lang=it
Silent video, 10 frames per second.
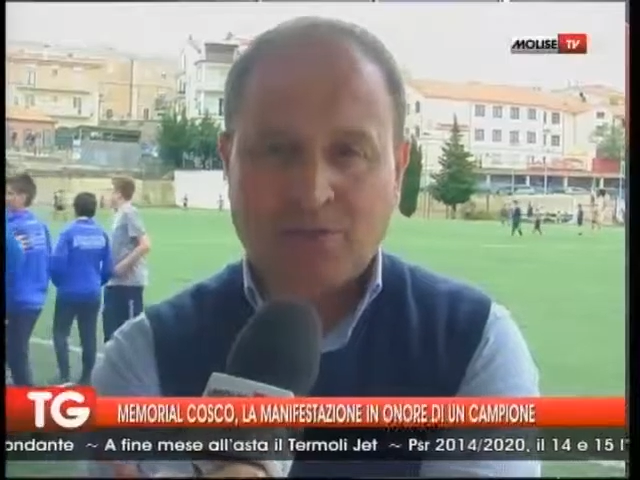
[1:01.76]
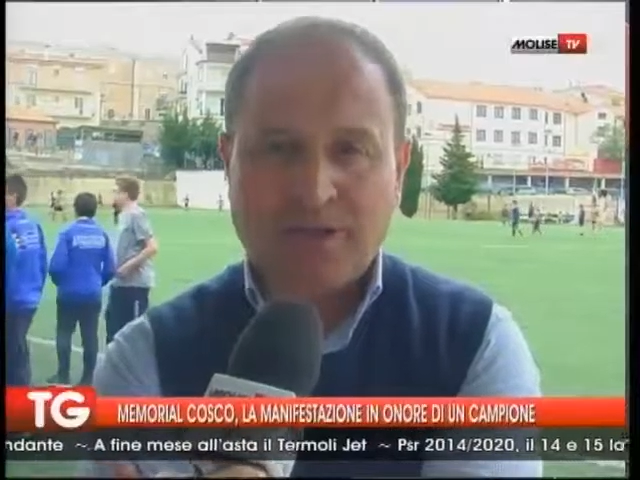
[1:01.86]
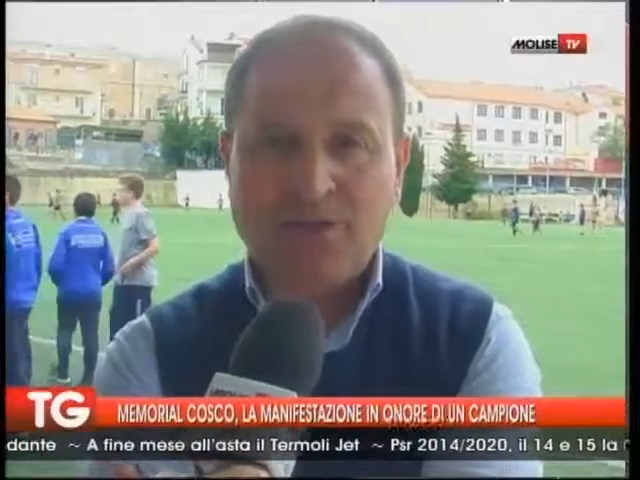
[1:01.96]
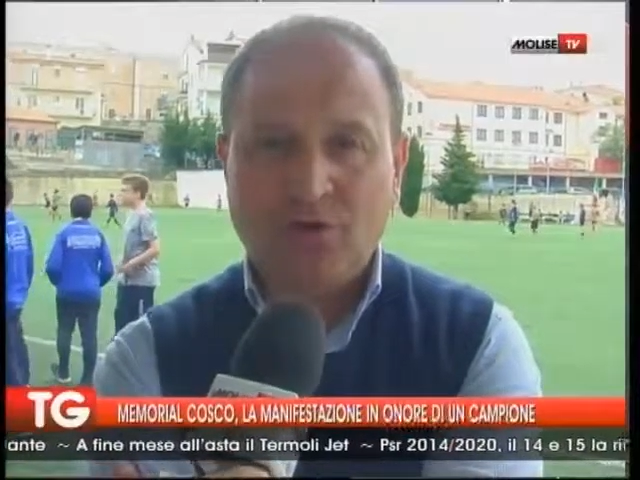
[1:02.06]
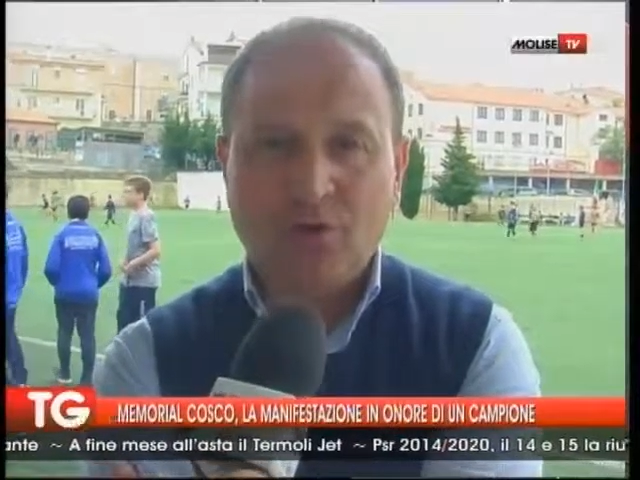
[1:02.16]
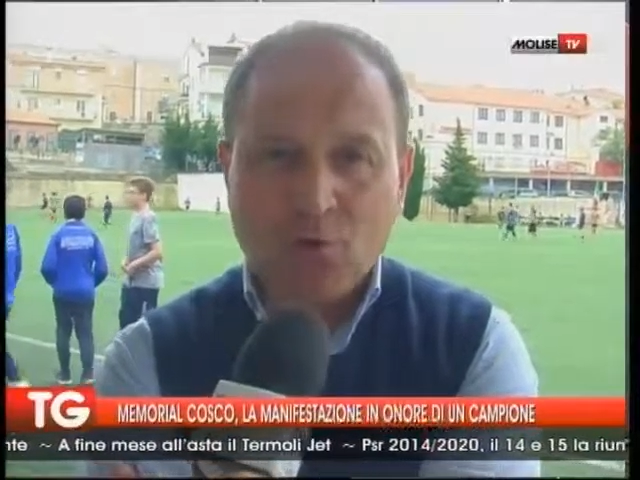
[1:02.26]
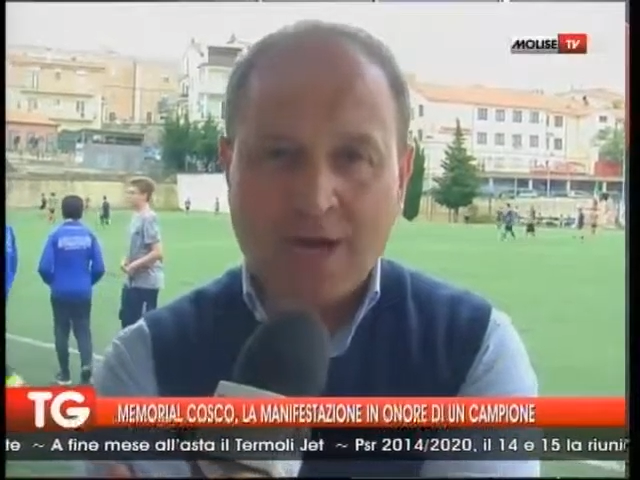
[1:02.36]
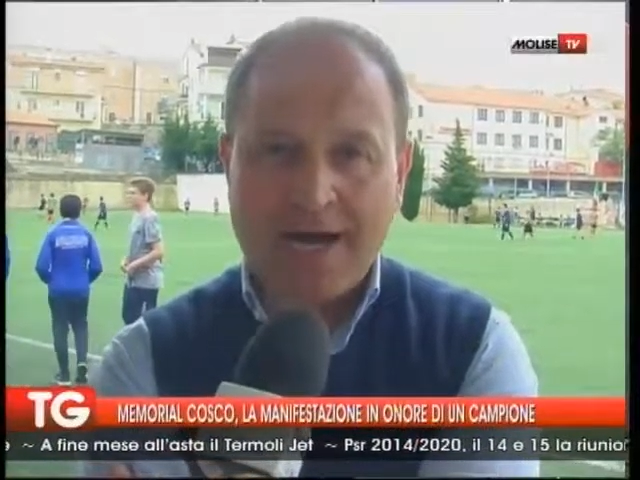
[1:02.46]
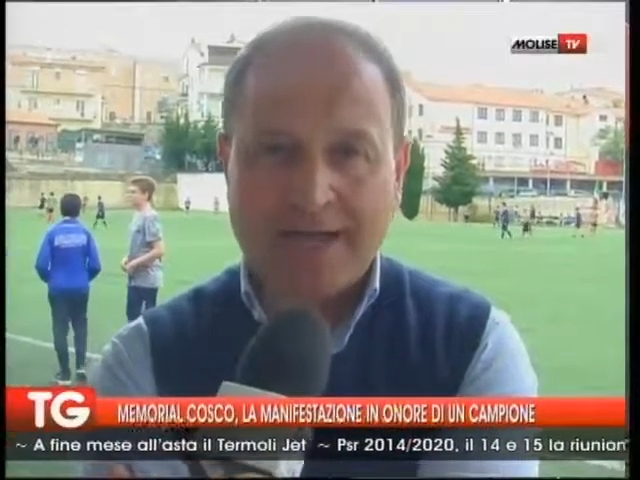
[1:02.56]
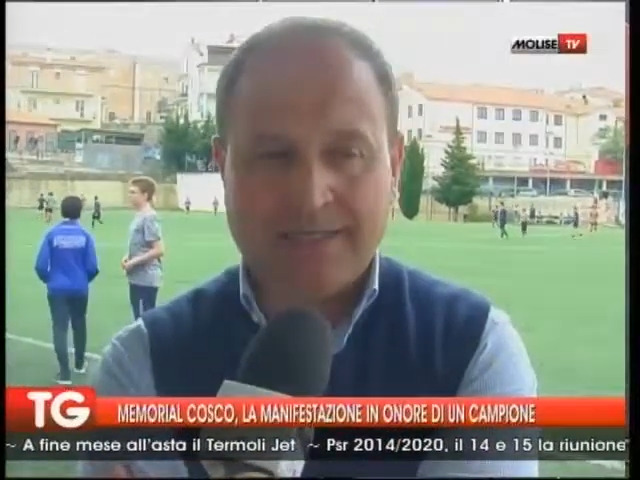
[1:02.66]
lo stadio
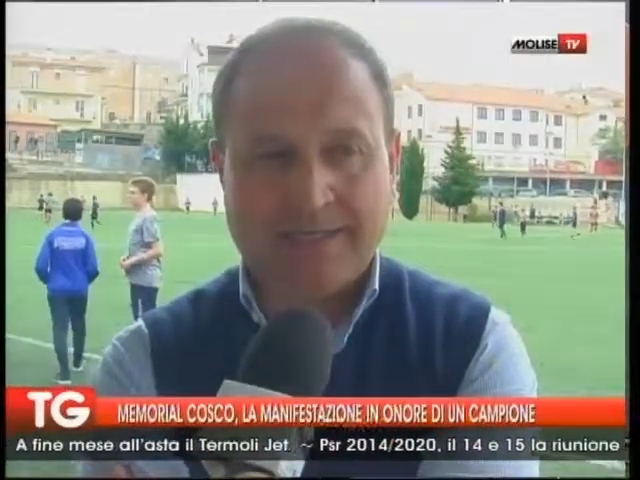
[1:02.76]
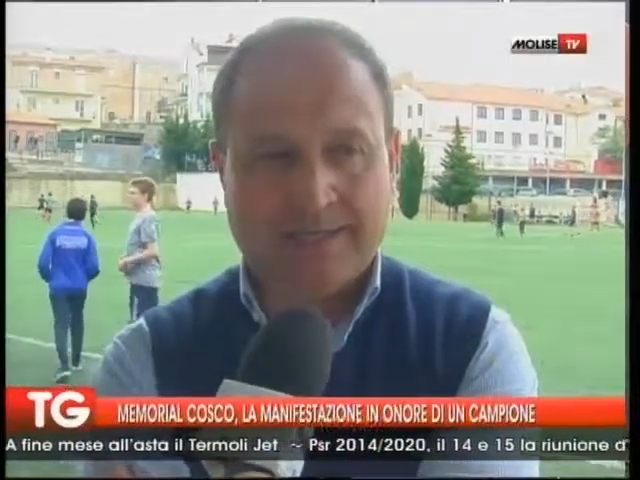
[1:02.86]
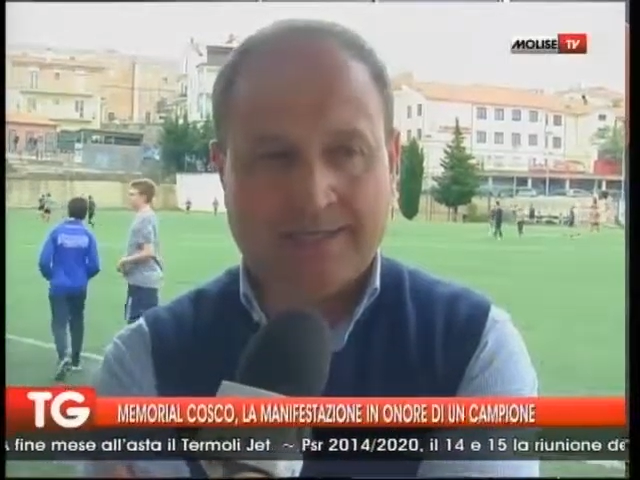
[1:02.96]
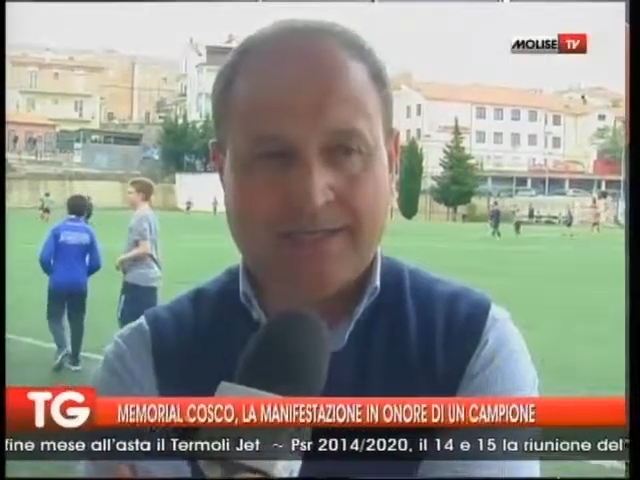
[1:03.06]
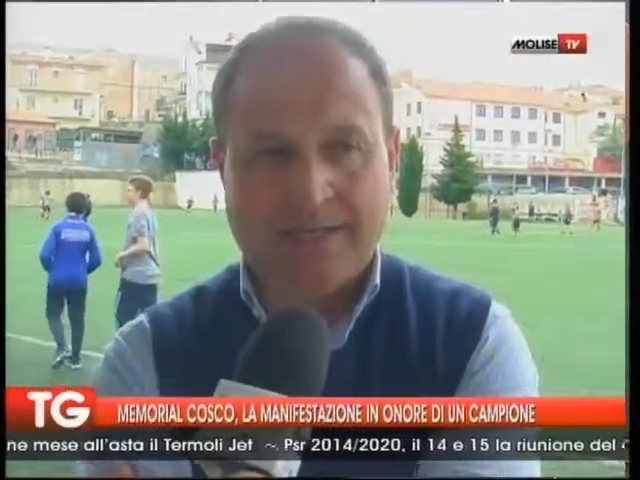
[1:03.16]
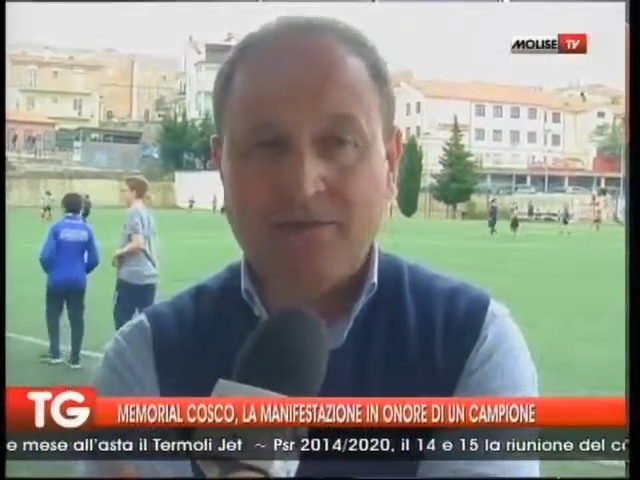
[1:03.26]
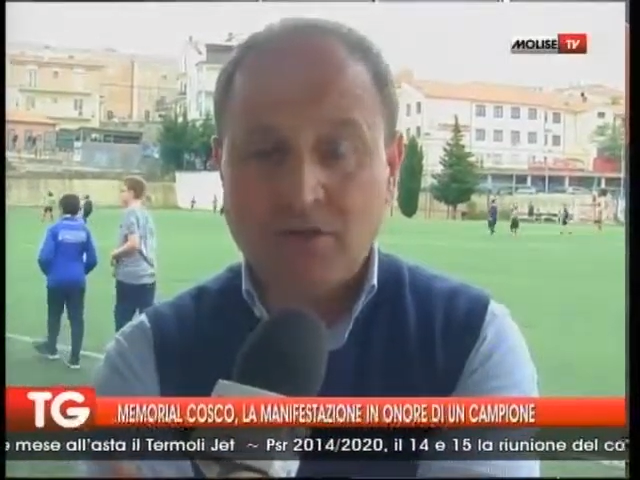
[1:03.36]
comunale a